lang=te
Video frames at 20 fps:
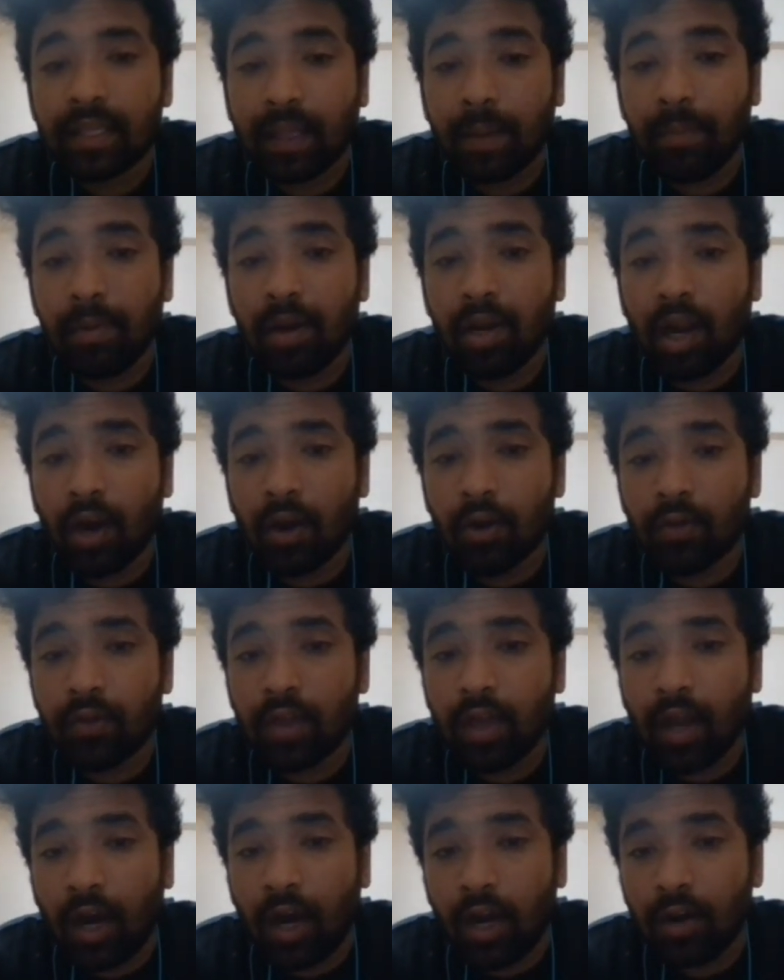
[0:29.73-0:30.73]

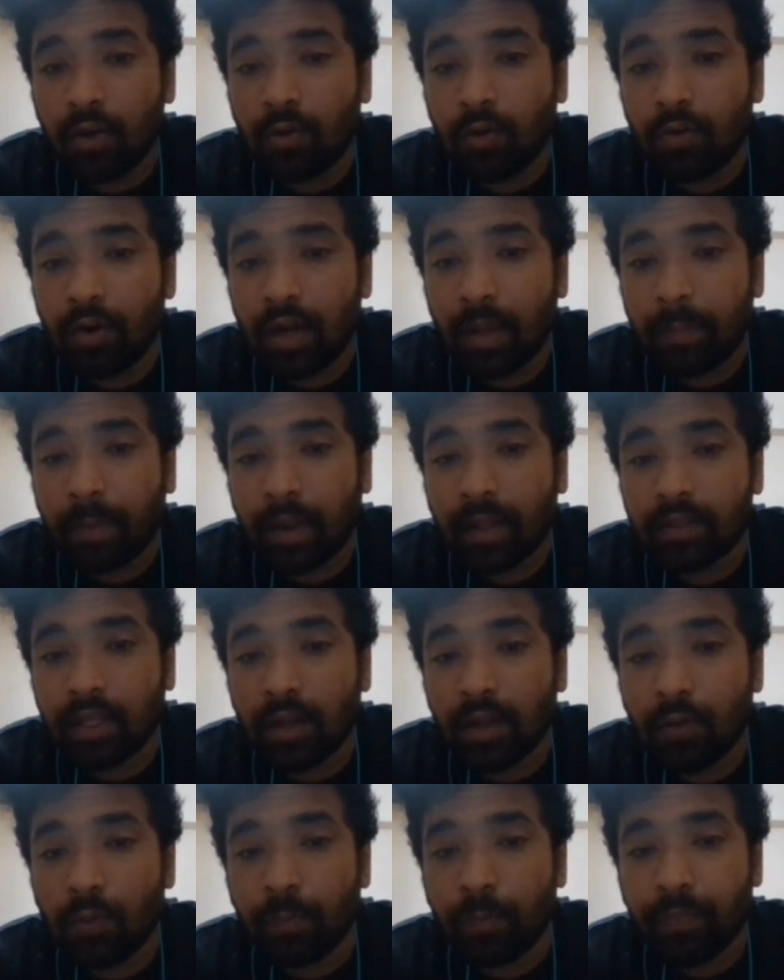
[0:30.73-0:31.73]
తమిళనాడుకి ఆనుకోనుండే
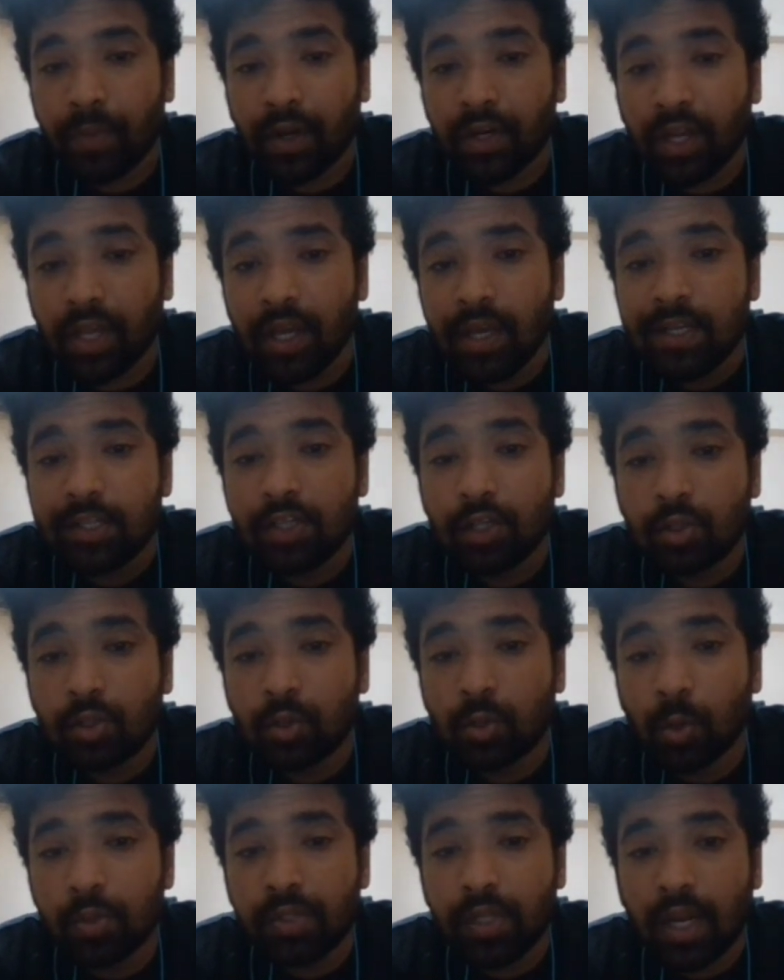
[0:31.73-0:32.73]
ప్రాంతాలు అంటే
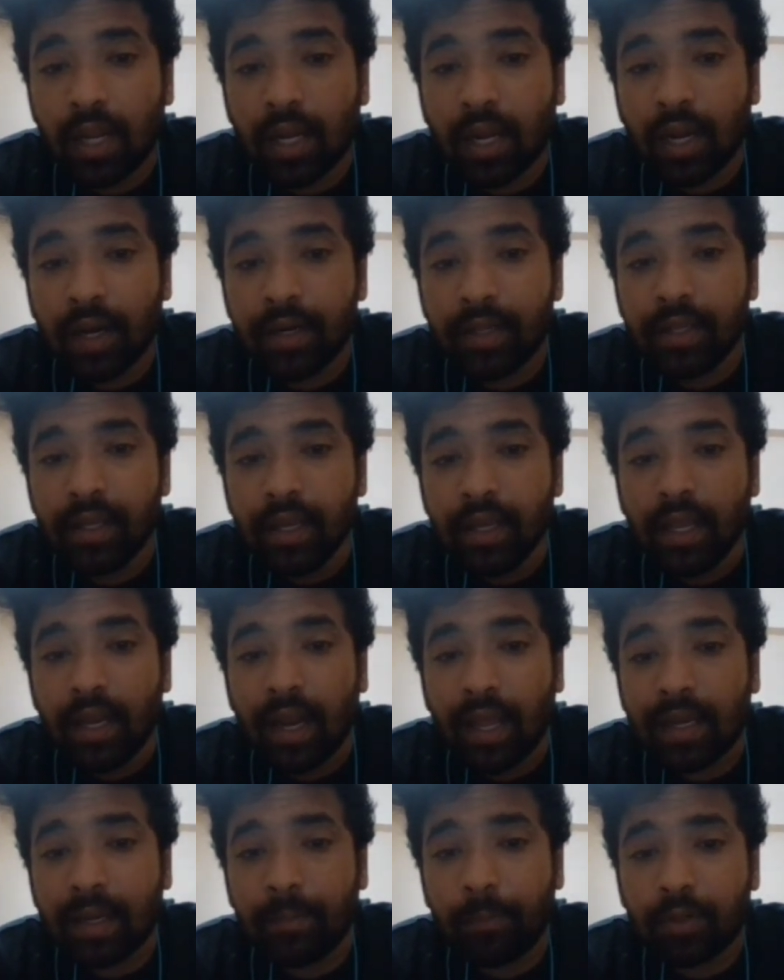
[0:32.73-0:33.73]
చిత్తూరు జిల్లా కానీ
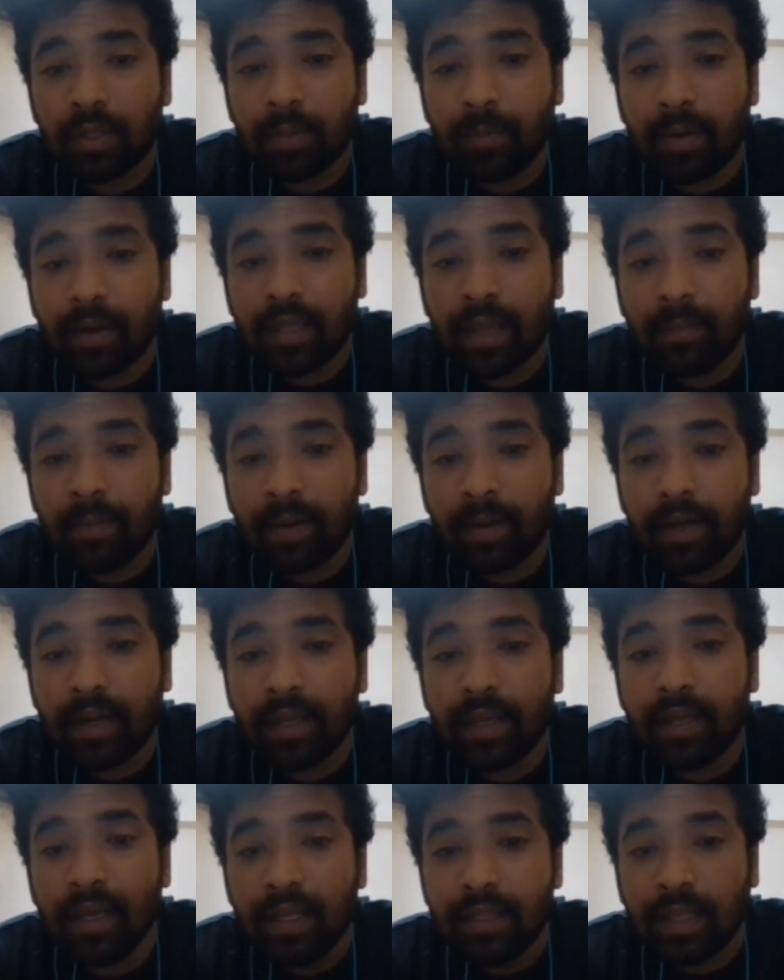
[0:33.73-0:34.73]
లేకపోతే మనకేమంటే
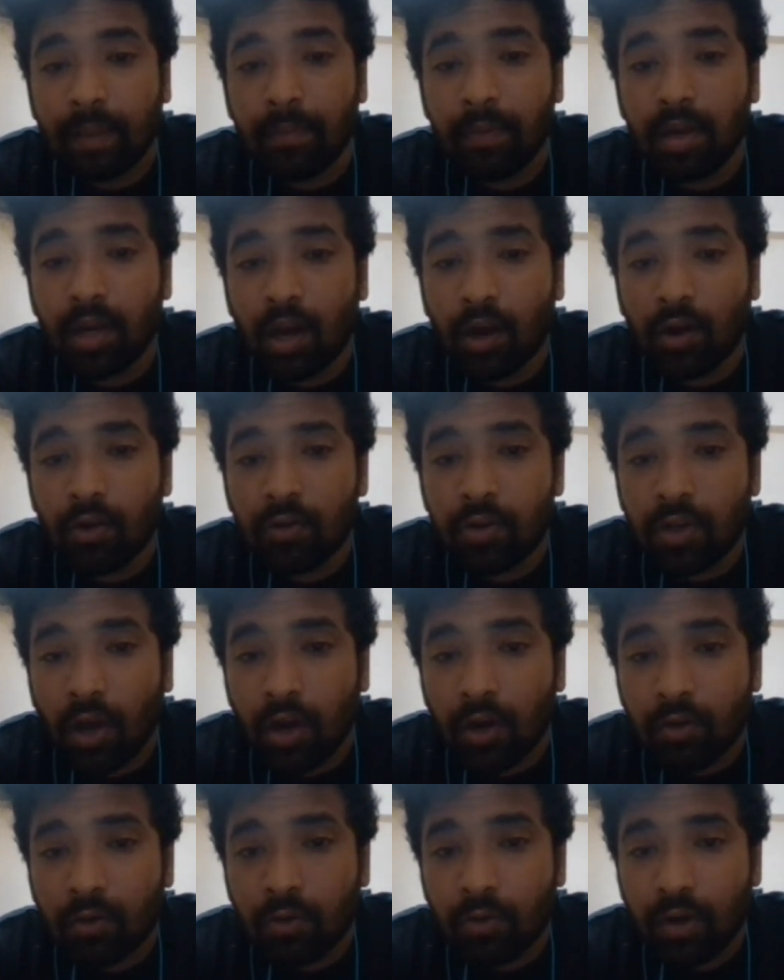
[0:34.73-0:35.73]
తమిళనాడుని
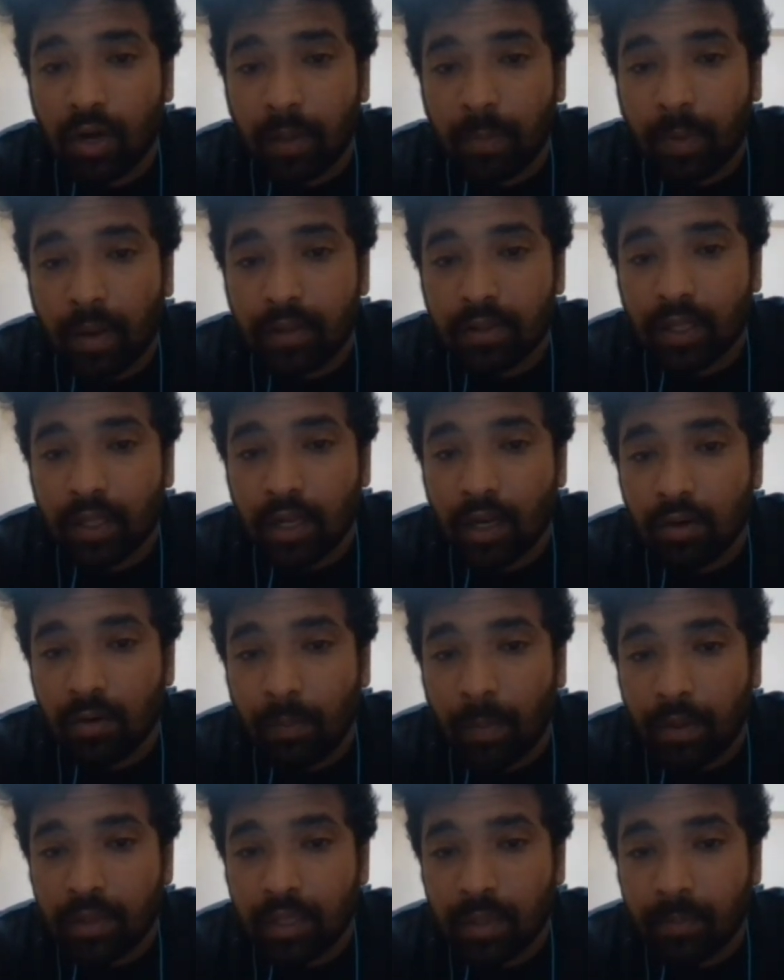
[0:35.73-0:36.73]
ఆనుకొని ఉండే ప్రాంతాలను
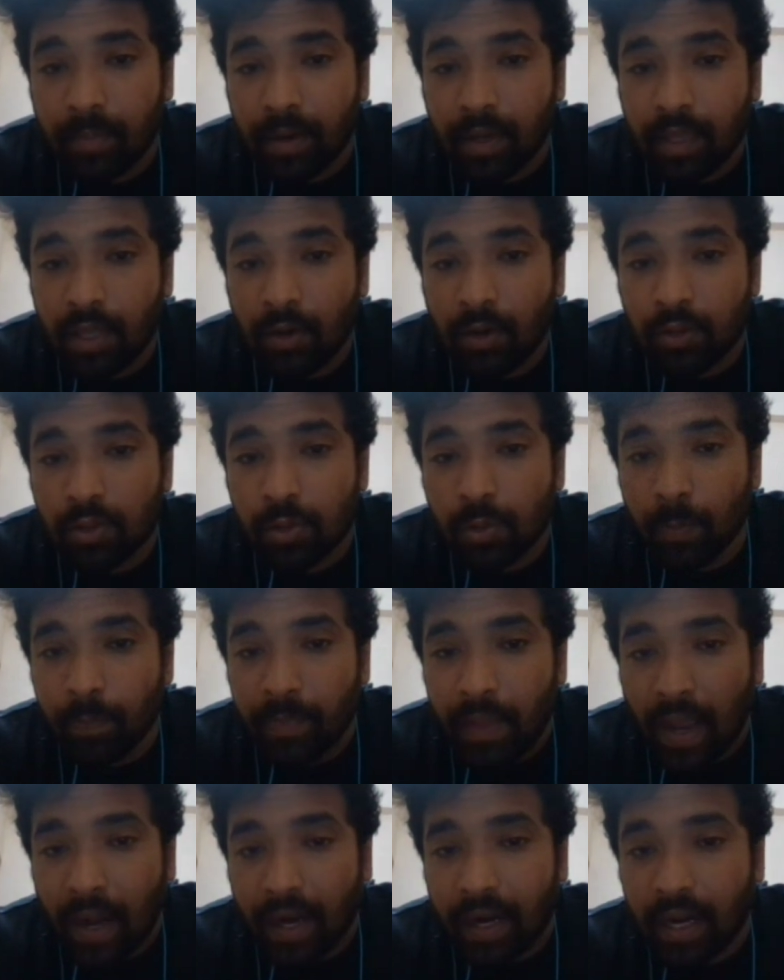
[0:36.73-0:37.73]
మాత్రం మనకి ఈరోజు
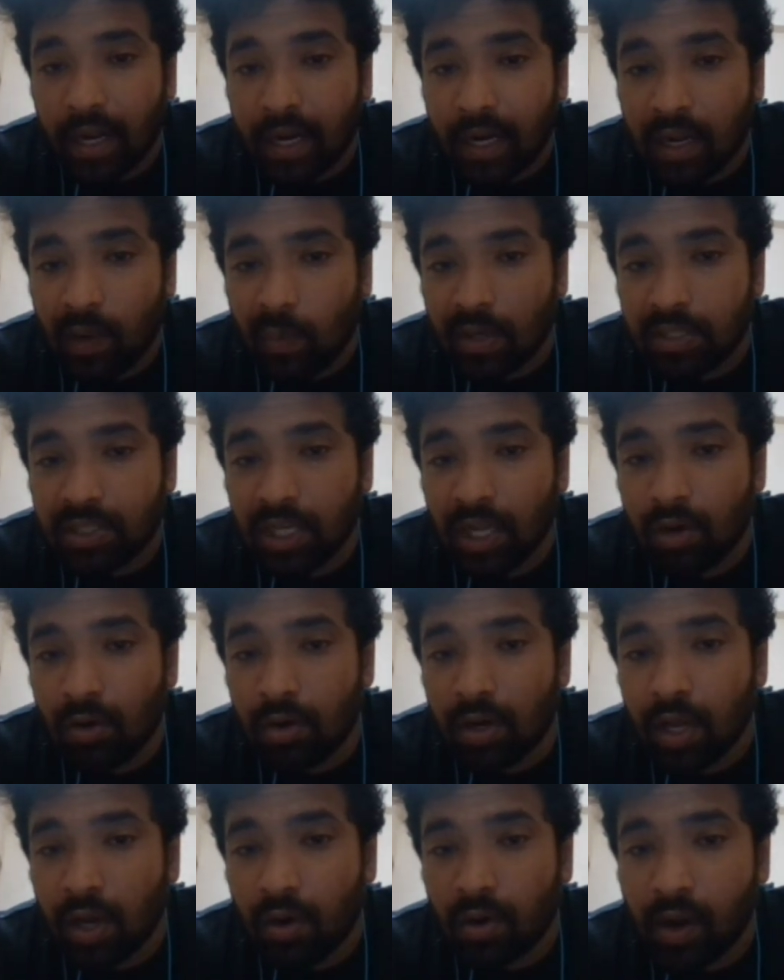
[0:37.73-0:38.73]
అక్కడక్కడ వర్షాలు
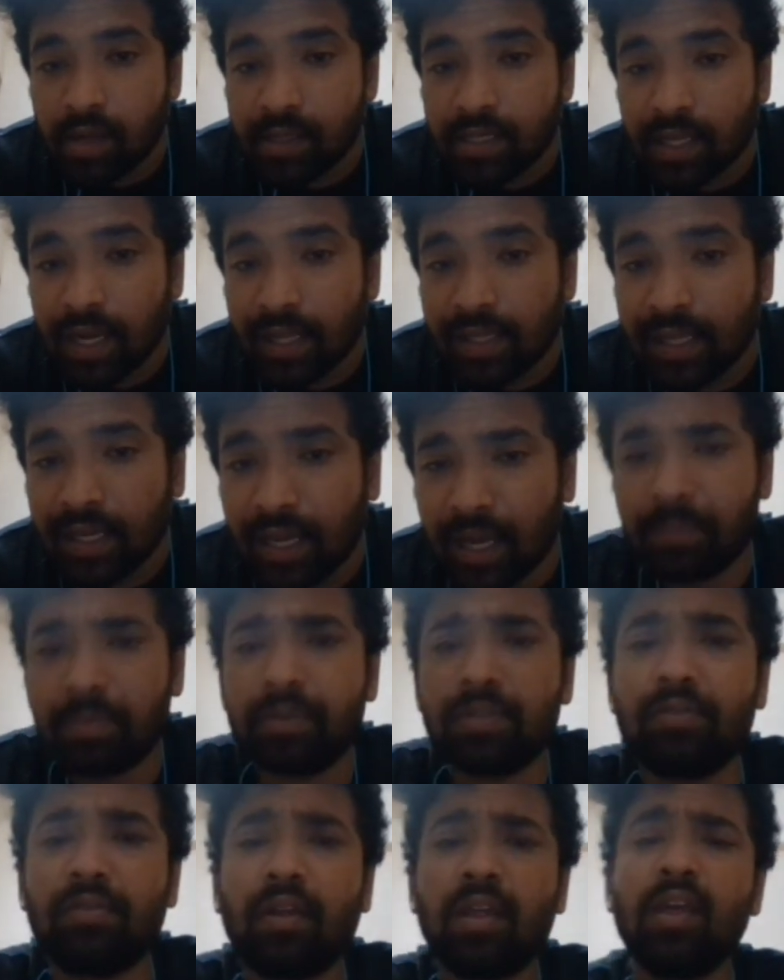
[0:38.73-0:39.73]
ఉండే అవకాశాలు అయితే
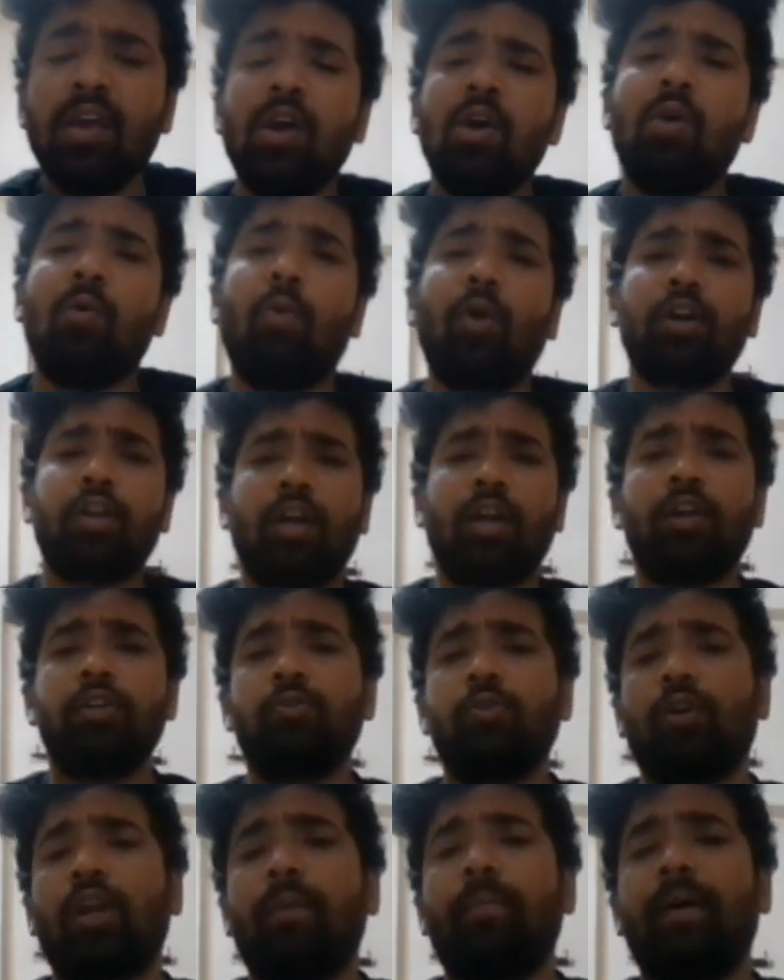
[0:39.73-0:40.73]
కనిపిస్తున్నాయి ఒకటి రెండు
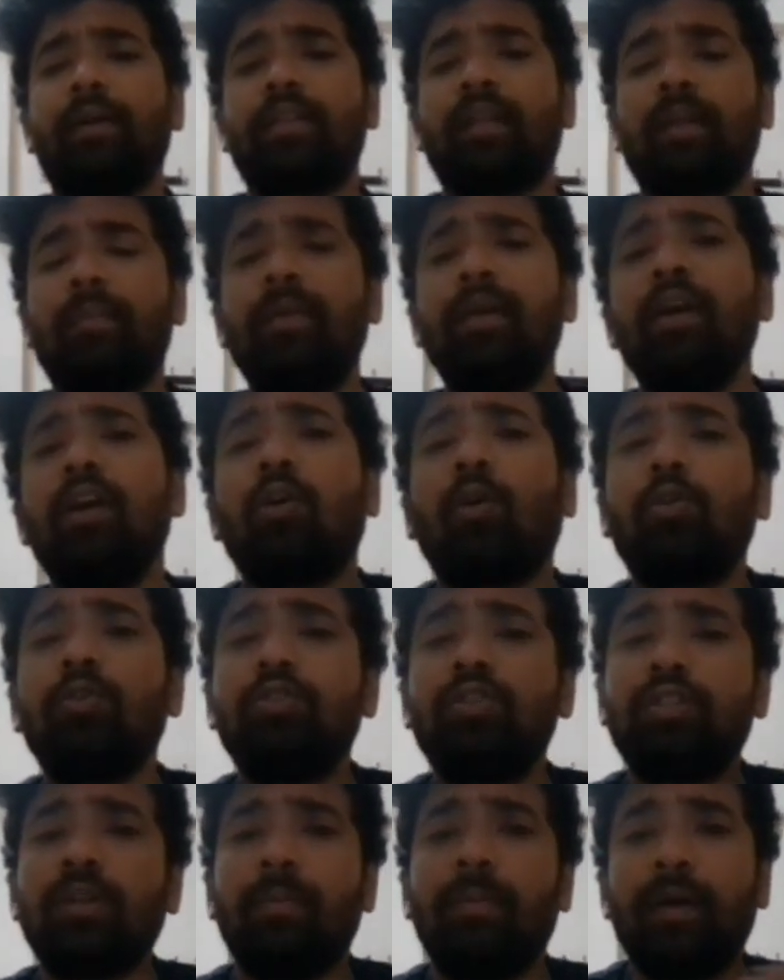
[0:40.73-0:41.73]
చోట్ల మాత్రమే
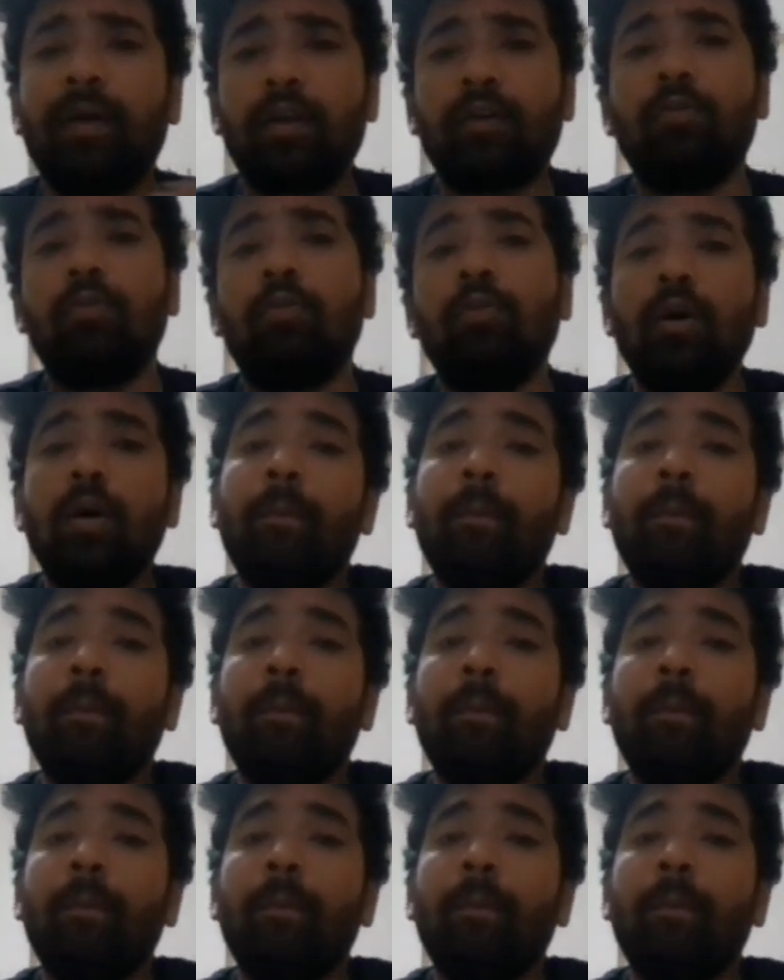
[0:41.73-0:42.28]
కొంచెం మనకు